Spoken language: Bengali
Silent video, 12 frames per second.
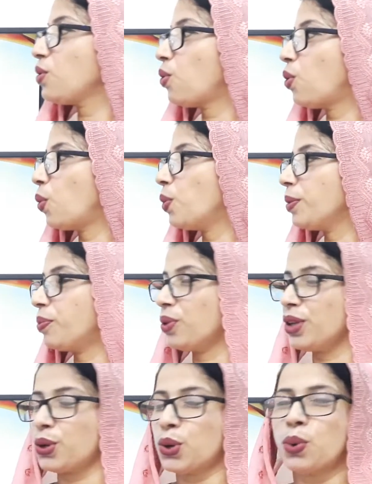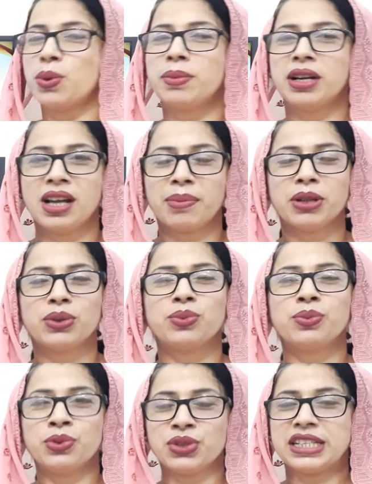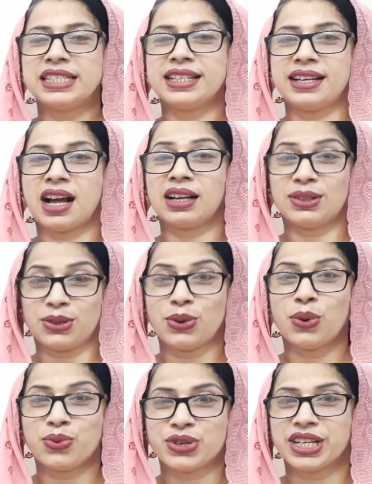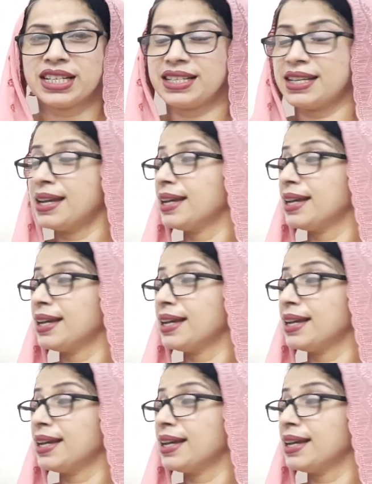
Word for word: ক্ষোভে পড়ি ক্ষোভে মানে আমরা তো বুঝি যে রাগ ক্ষোভ সেটি